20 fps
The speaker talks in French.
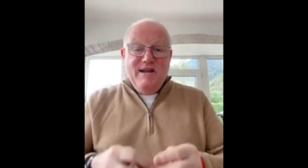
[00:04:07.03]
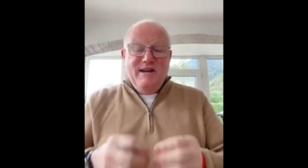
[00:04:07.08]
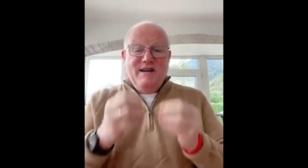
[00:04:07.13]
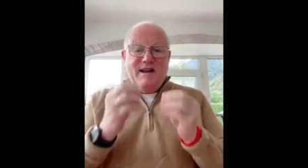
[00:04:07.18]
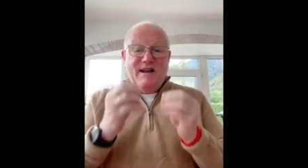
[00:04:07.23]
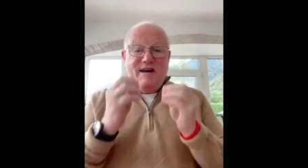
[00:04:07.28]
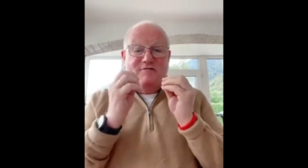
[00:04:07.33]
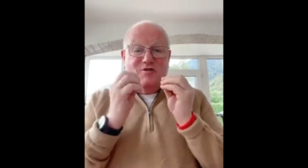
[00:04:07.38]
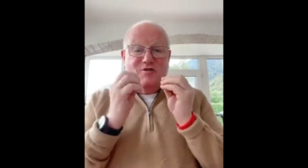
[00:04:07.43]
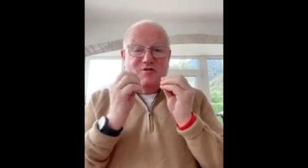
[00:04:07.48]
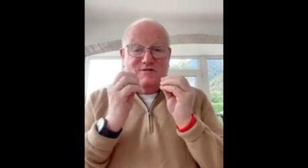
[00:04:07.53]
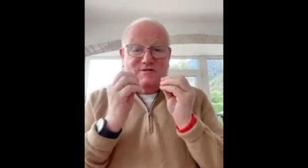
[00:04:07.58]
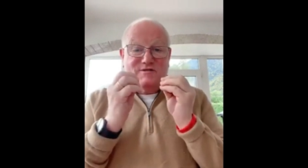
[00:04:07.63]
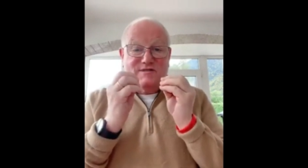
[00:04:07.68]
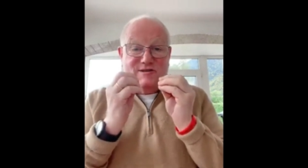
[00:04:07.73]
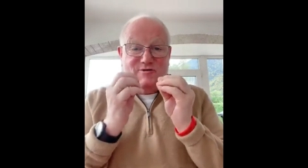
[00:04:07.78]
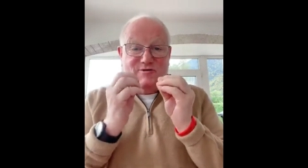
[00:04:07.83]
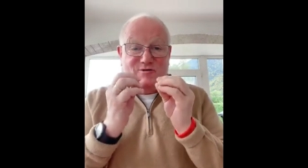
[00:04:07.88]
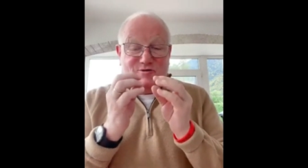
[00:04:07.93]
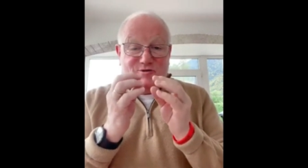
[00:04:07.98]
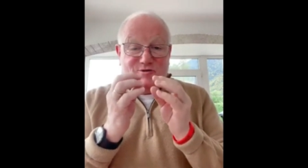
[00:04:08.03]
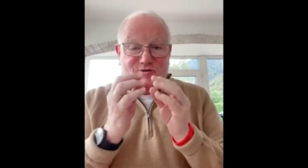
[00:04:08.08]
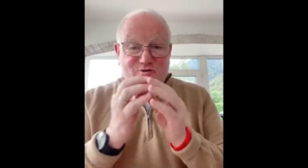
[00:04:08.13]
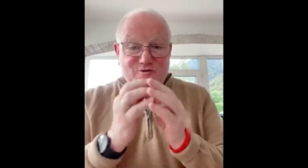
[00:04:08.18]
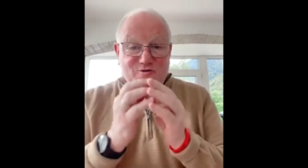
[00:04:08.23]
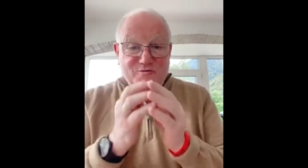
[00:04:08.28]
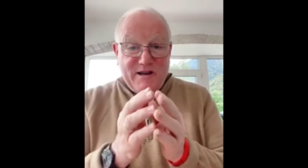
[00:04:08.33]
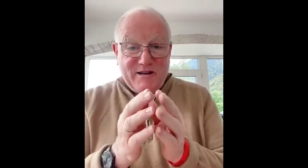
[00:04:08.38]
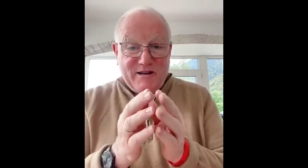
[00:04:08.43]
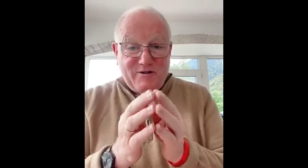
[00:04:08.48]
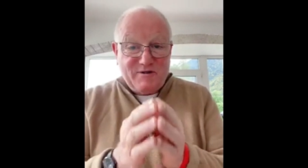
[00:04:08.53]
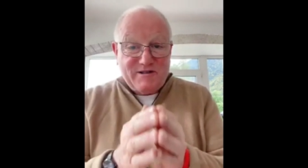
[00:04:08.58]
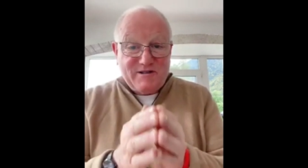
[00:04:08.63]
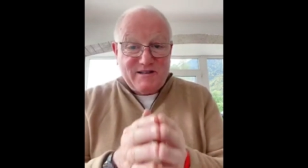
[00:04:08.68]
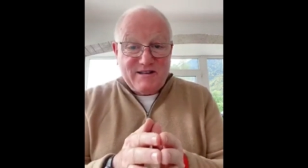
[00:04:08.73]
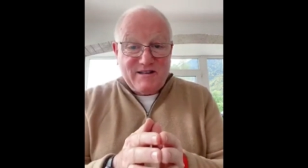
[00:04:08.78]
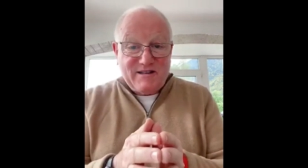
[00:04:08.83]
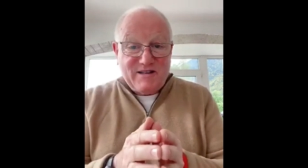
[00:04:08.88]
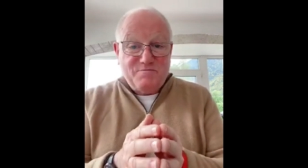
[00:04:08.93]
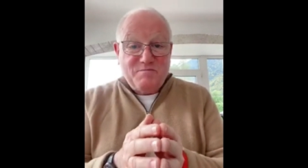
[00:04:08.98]
La volonté de te soumettre au
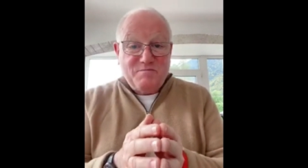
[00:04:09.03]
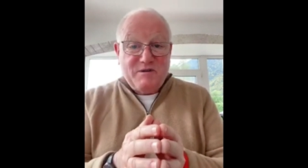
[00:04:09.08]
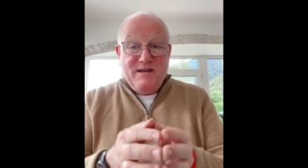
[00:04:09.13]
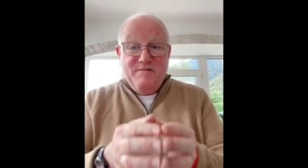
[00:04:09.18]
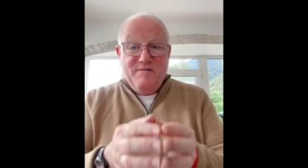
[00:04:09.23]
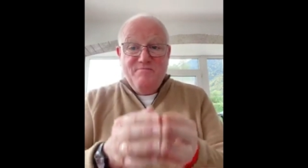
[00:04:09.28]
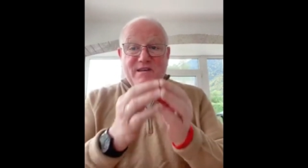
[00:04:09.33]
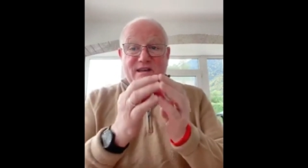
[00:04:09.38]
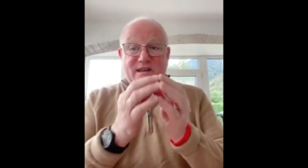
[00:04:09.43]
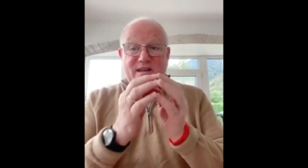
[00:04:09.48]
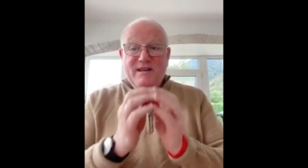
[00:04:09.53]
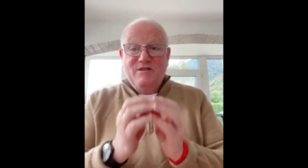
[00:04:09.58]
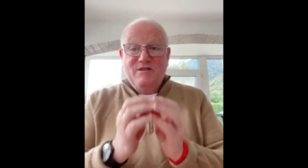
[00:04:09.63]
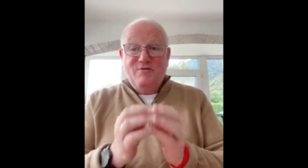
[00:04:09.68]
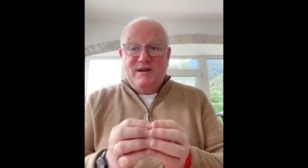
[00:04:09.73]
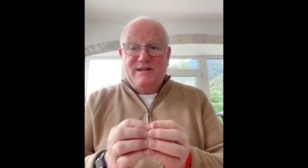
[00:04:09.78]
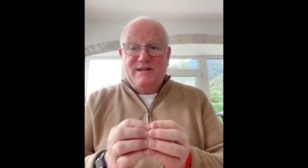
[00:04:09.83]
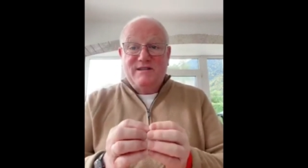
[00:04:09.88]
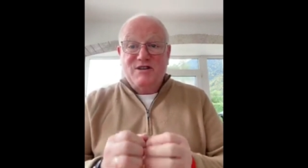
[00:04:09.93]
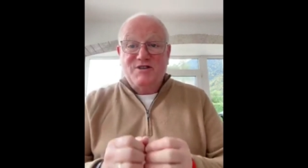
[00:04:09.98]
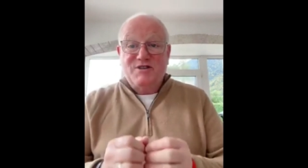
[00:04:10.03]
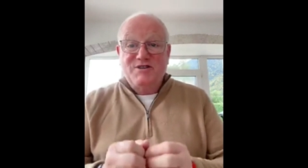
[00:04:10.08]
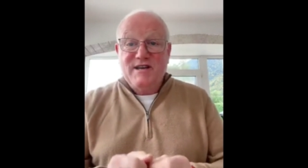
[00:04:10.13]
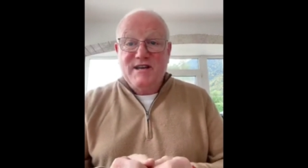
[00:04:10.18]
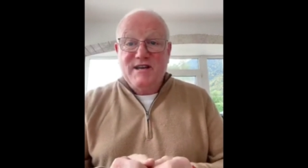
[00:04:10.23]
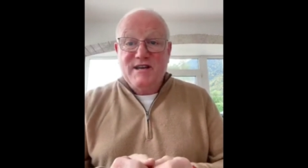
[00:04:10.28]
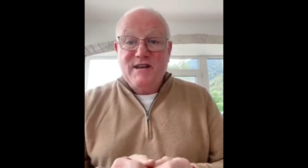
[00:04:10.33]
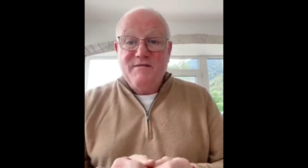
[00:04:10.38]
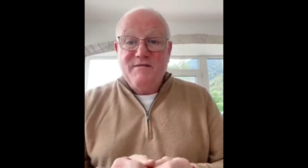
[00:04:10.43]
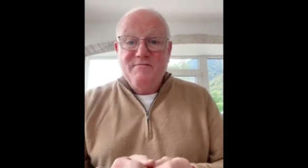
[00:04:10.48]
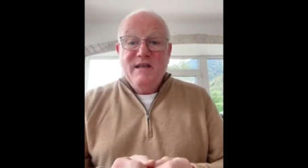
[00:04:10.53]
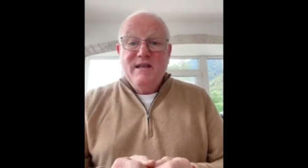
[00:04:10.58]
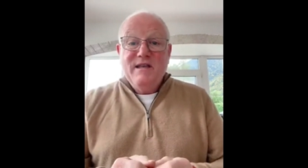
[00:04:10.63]
Saint-Esprit et non à ta chair.